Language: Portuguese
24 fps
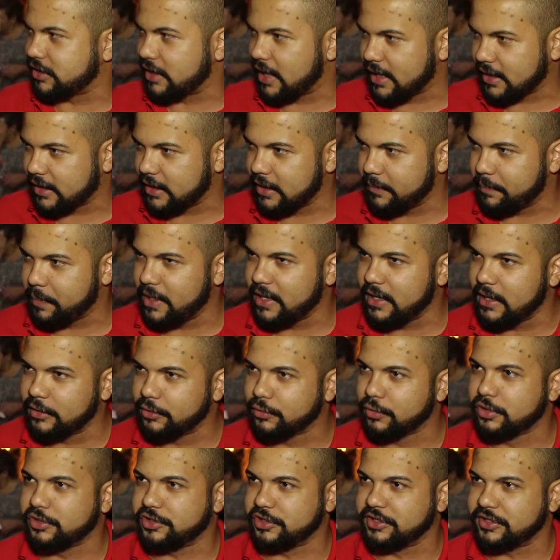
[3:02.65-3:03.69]
está aqui
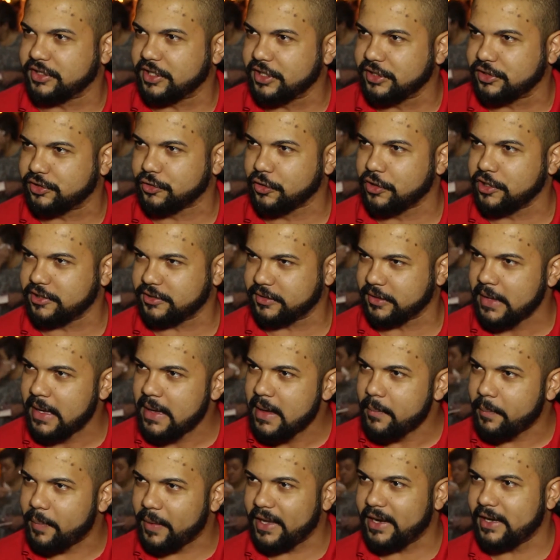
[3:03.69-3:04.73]
pegando hoje inscrições
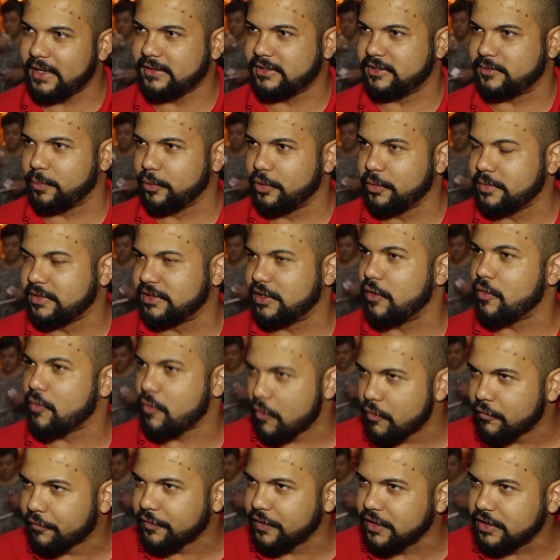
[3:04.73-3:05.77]
para disponibilizar o
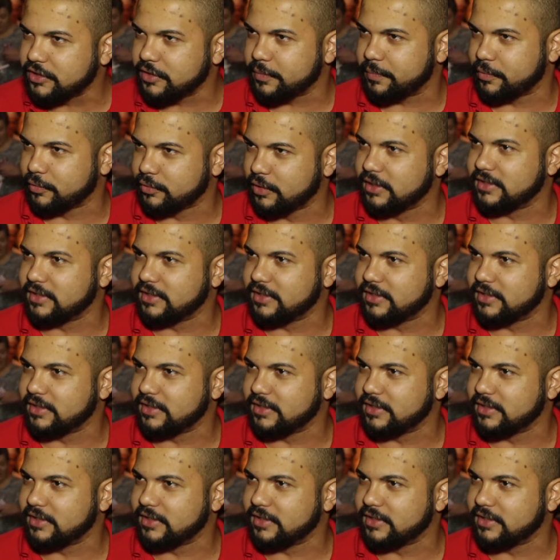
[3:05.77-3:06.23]
convite para o